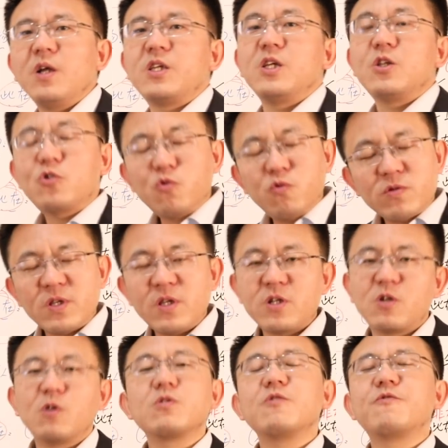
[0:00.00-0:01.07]
你出生的
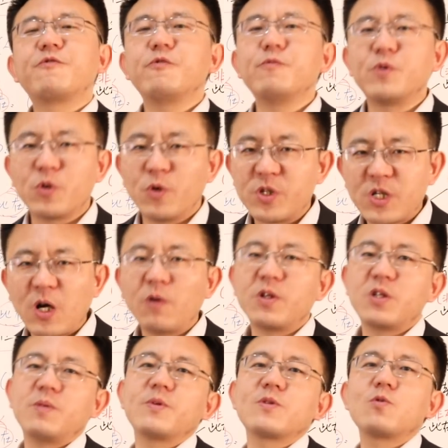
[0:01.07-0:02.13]
时候，你父母就会教
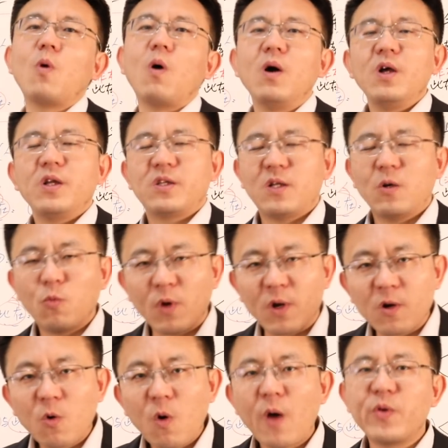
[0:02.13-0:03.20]
你这么做，你的
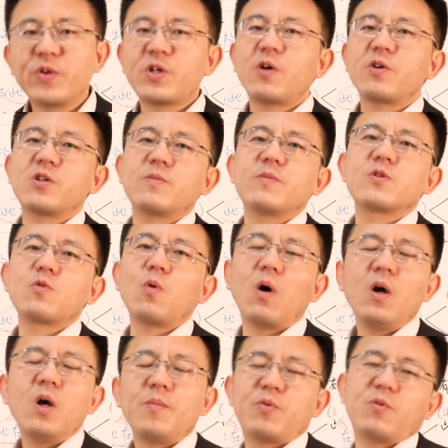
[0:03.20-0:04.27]
文化会教你这么
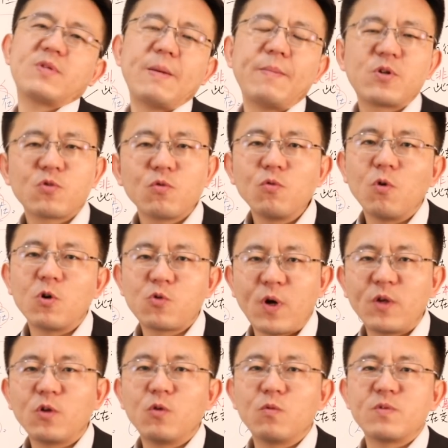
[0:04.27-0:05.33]
做。比如咱们中国
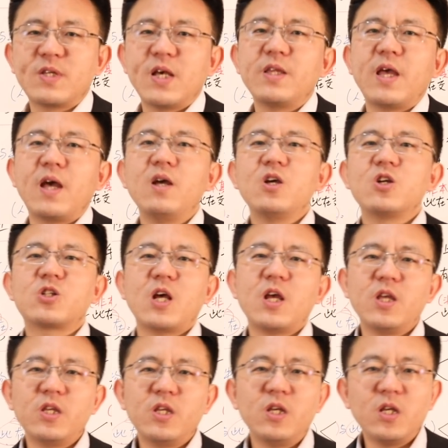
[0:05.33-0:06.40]
传统五千年，
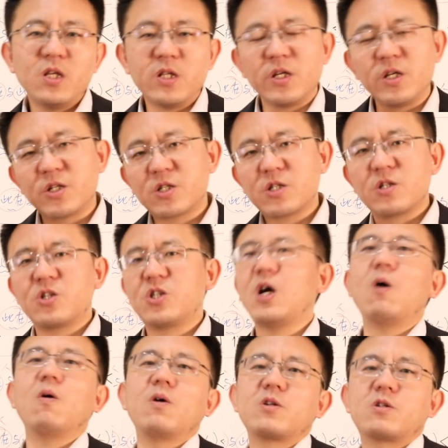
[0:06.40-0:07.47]
仁义礼智
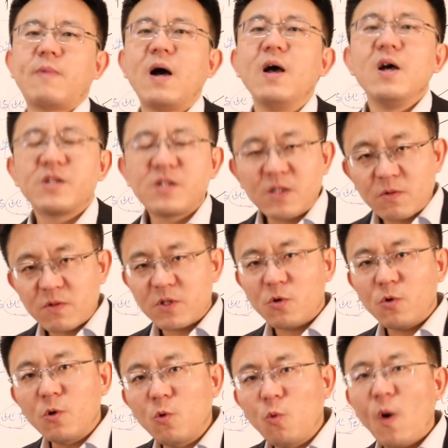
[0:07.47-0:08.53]
孝，是吧？这些东西就
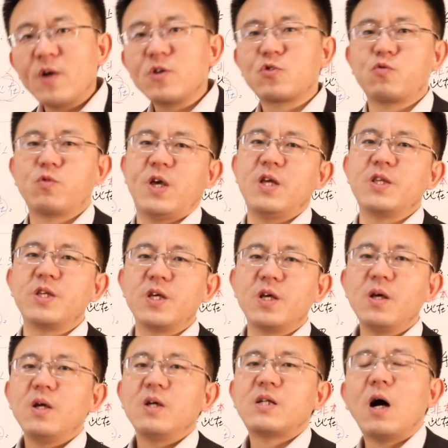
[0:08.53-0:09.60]
会灌输给你。
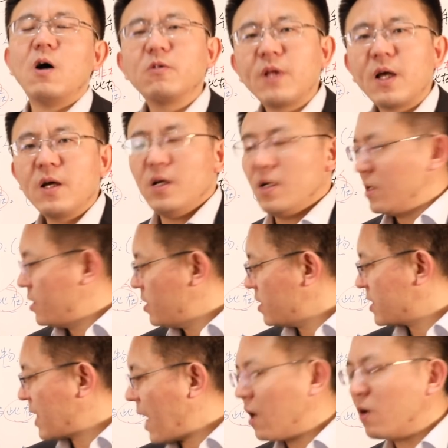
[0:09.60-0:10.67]
然后呢？
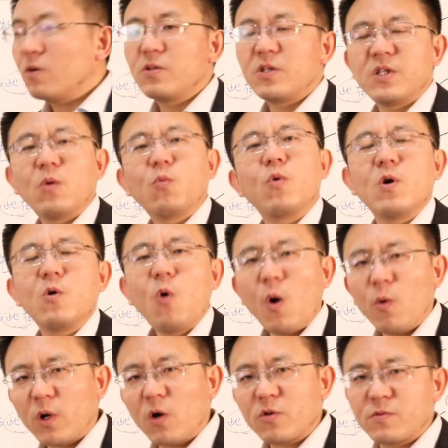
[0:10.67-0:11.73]
然后你的文化
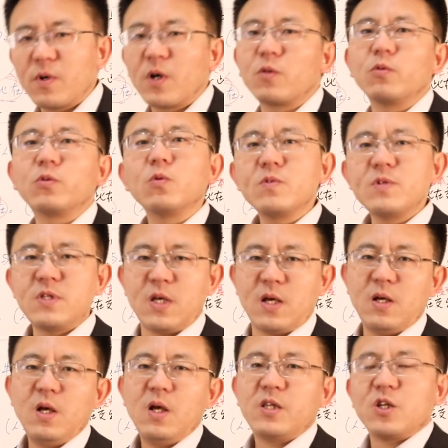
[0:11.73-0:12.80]
会告诉你很多东
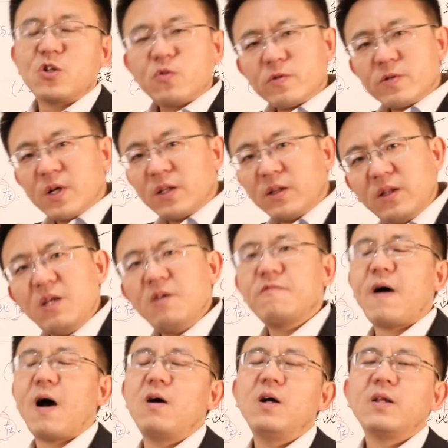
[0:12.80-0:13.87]
西，你出现的地
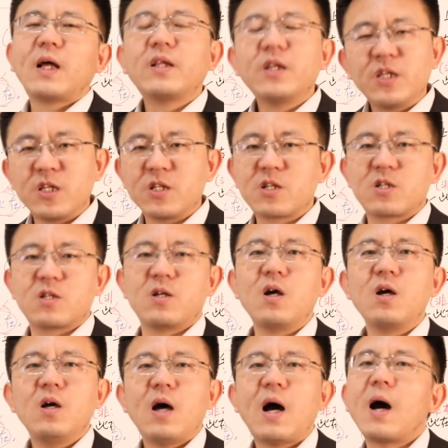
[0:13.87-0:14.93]
方，它的饮食
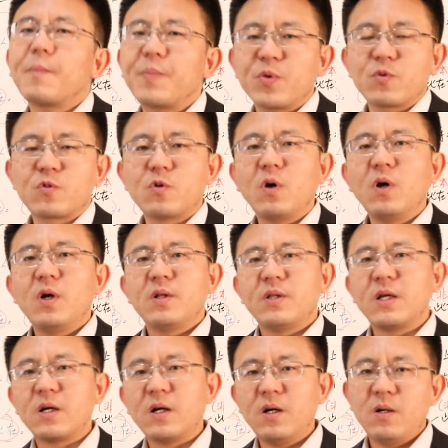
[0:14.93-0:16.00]
啊，比如说
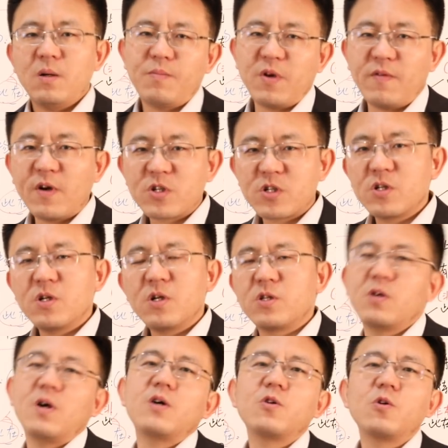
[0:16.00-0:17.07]
那个北方吃
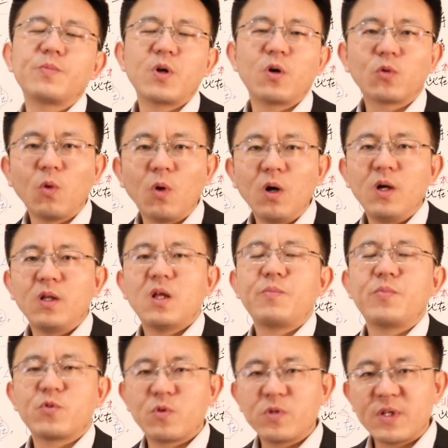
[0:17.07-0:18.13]
牛羊肉比较多，那
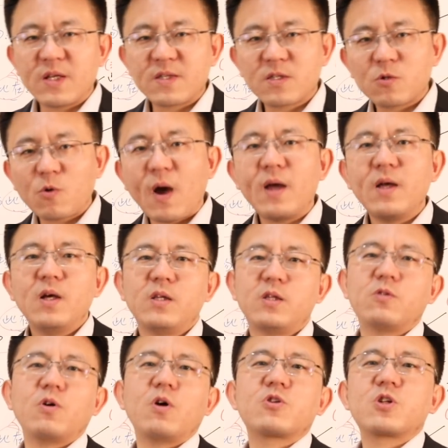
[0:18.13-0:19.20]
比如说你在四川，你
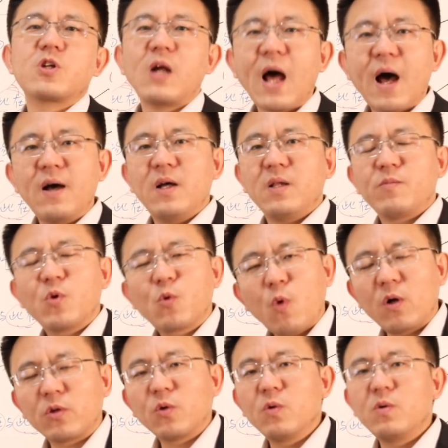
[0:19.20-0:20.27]
就要吃辣；，你比如
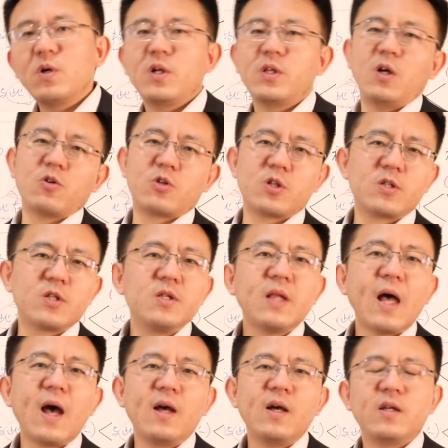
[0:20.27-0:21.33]
广东，你要吃清
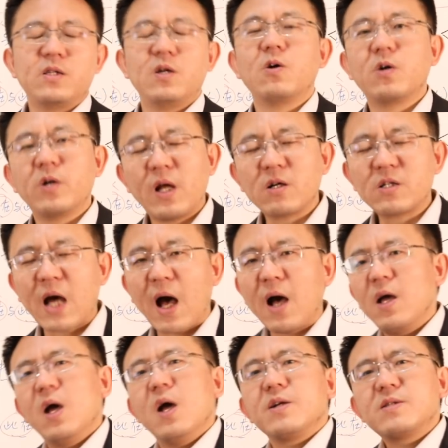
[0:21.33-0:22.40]
淡，你要喝凉
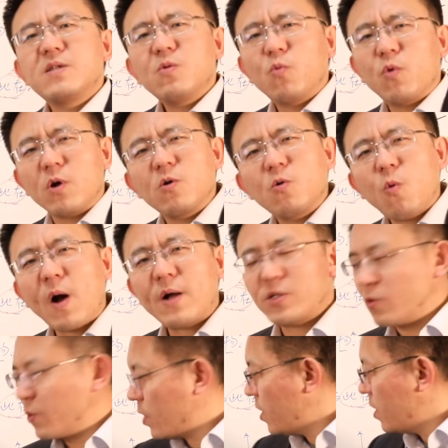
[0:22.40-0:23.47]
茶。这些文化
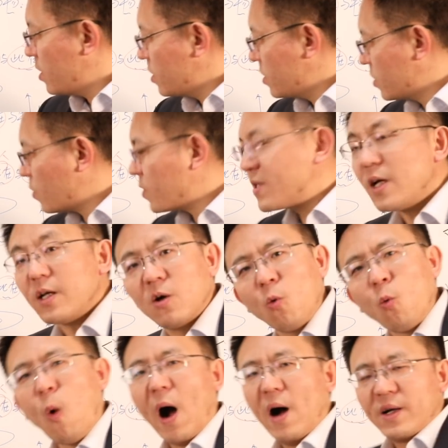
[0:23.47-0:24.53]
就会就像一个
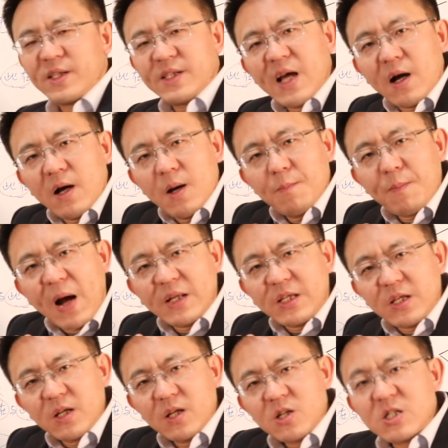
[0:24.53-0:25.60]
网一样把你
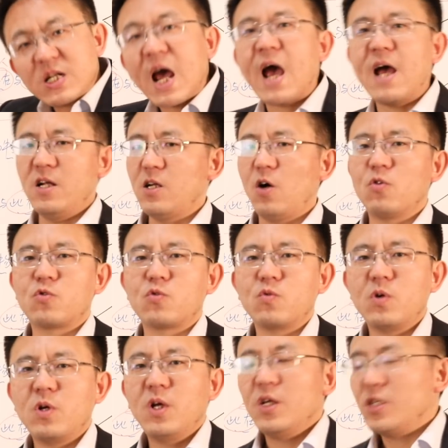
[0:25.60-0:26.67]
缠绕
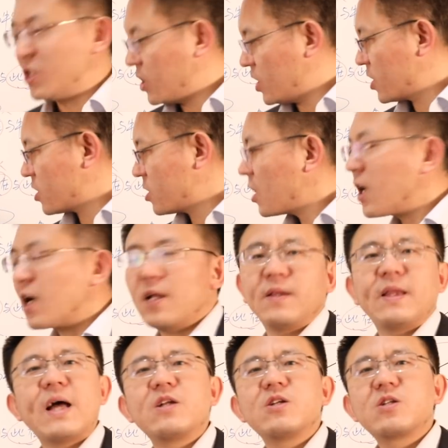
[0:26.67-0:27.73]
住，你是
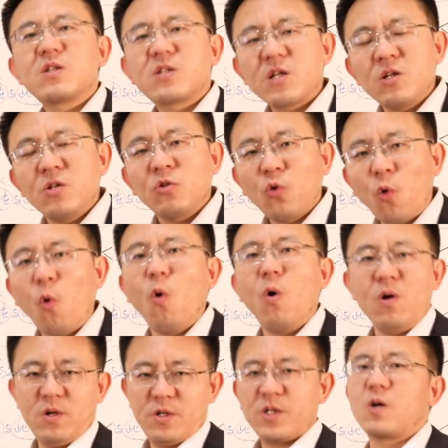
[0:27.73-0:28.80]
很难挣脱
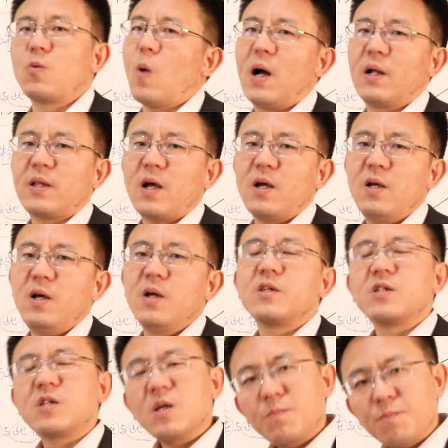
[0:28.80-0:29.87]
这个网的，
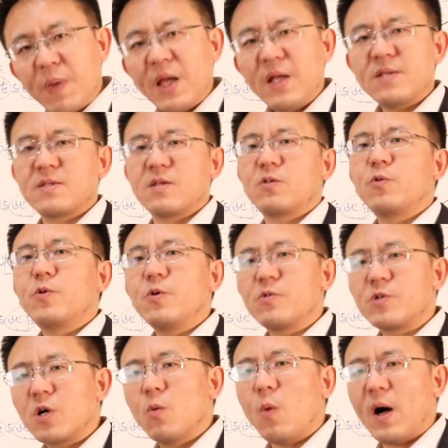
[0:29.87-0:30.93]
你这一辈子都会有
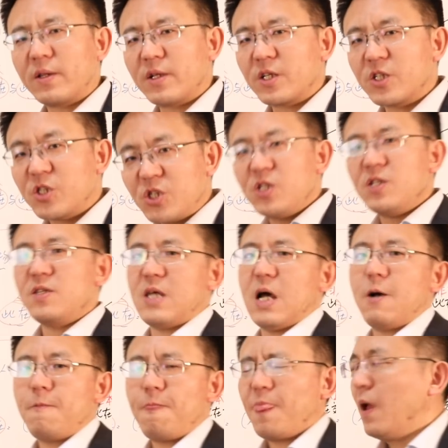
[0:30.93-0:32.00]
这个网的这个迹象。
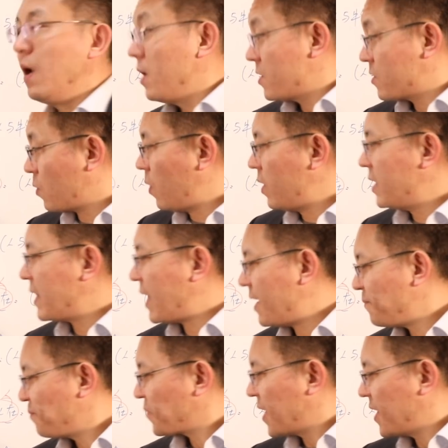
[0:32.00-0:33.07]
所以呢，
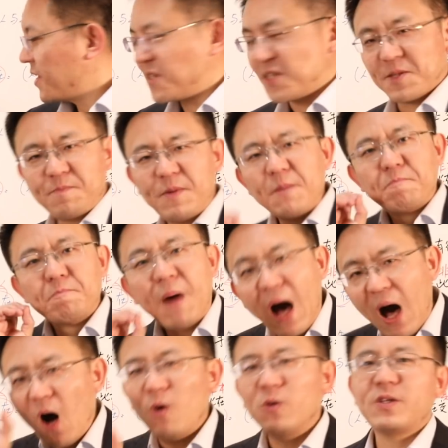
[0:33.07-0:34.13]
你被
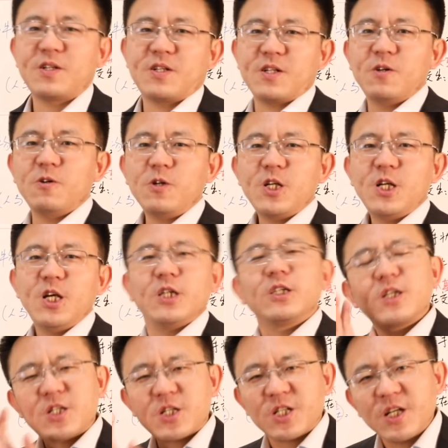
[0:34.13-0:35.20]
抛的时候，
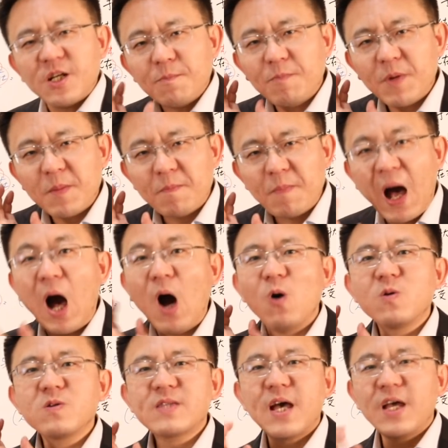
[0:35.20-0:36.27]
你实际上被
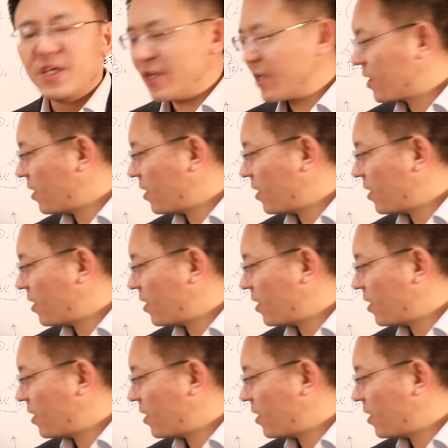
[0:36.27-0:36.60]
抛在一